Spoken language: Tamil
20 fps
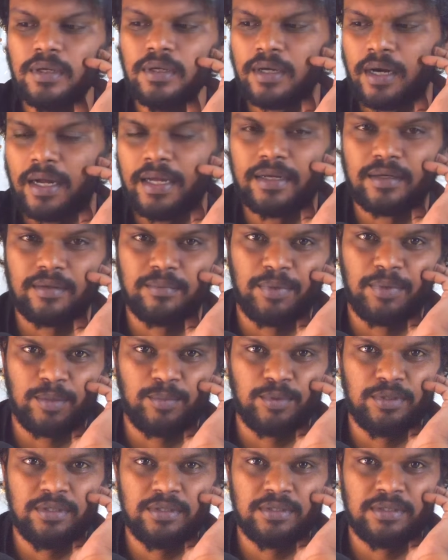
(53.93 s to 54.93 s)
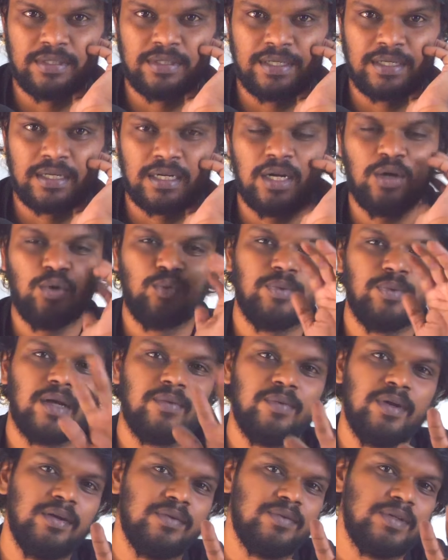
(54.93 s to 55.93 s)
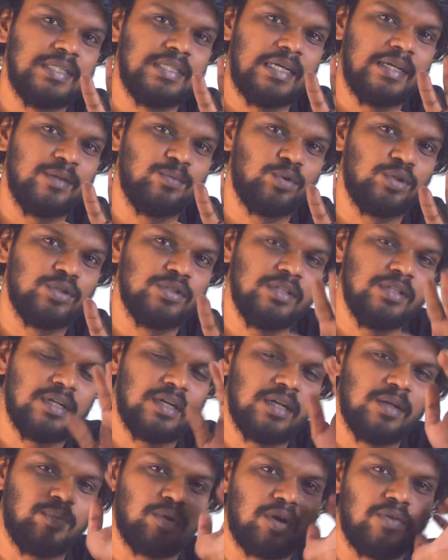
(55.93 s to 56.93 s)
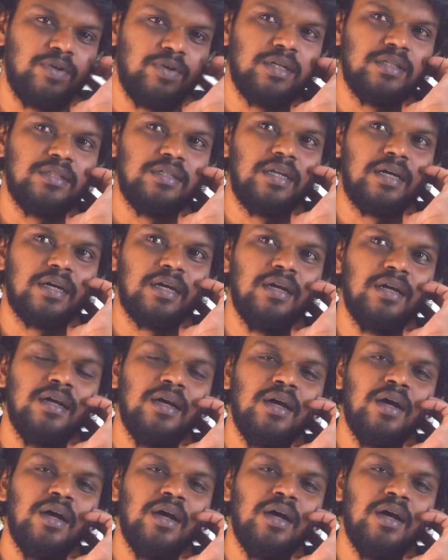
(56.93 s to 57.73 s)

ராயன் படம் வந்து தேட்டரில் உண்மையாகவே வெற்றி நடை போட்டுச்சு நல்ல ப்ராஃபிட் எடுத்துட்டாங்க